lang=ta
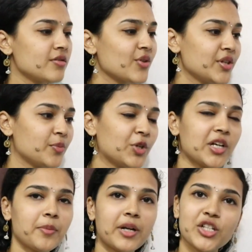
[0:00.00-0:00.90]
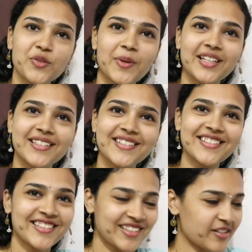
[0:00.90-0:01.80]
ஸோ இந்த புக்கை படித்து பார்த்துட்டு
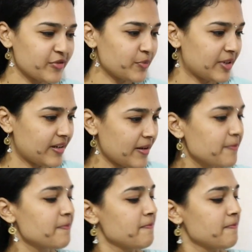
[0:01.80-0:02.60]
ரிவ்யூ பண்ணுறேன்